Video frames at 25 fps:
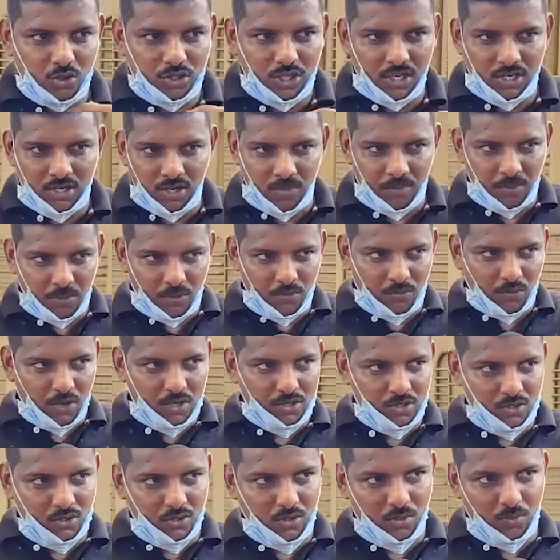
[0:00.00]
చూసేటప్పుడు
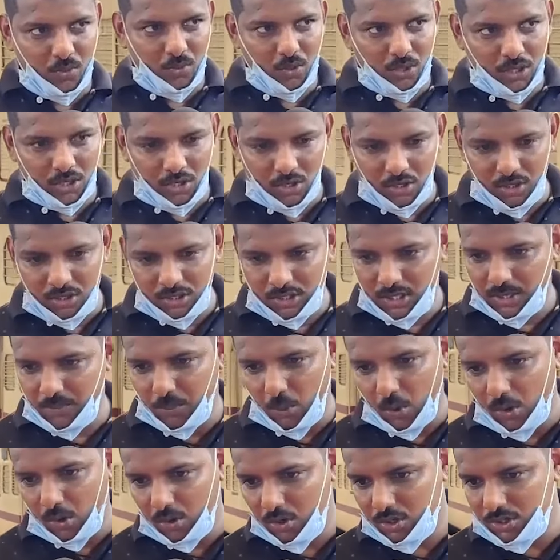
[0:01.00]
ఫస్ట్ భోగిలోంటి
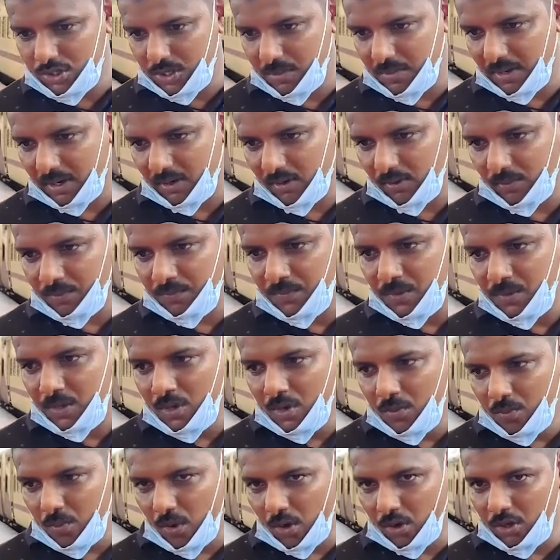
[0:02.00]
పొగలు వచ్చాయి మేడం
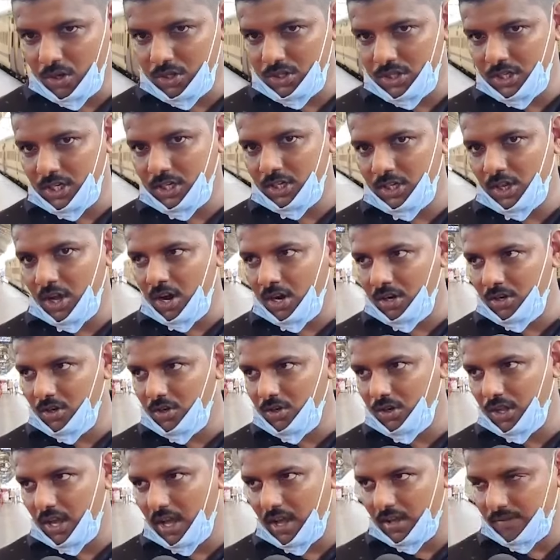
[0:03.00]
పొగలు వచ్చాయంటే ఆన్
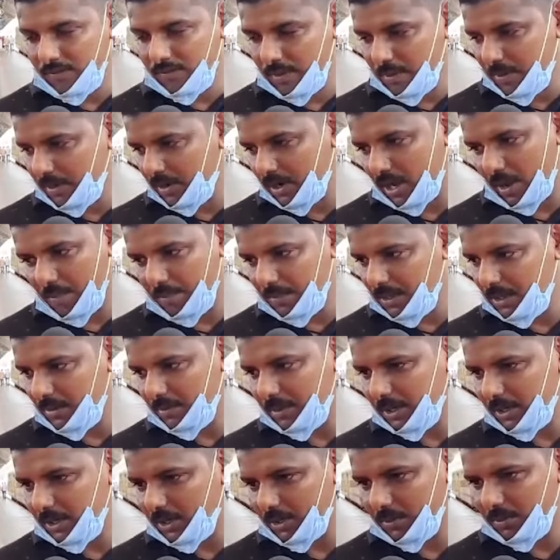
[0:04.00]
డ్యూటీ ఆర్
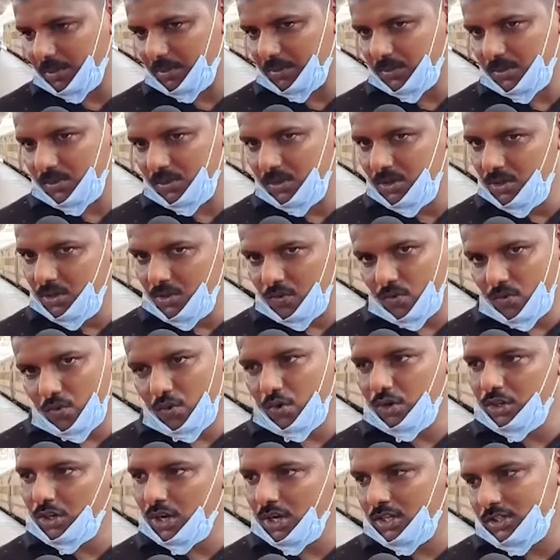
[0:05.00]
కంప్లైంట్ పెట్టాం
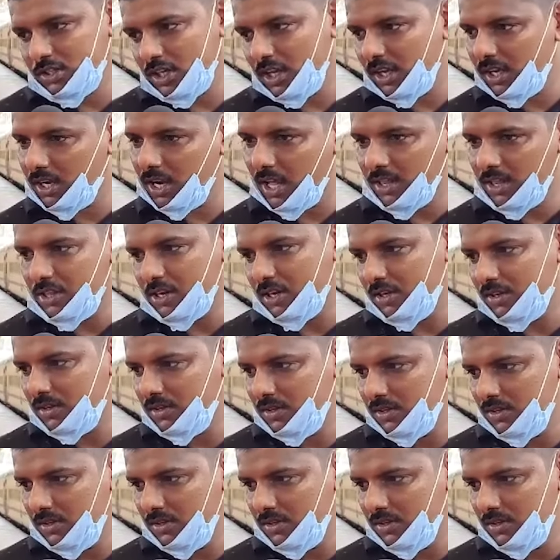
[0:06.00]
ఫోన్ కాల్ చేయగానే అందరం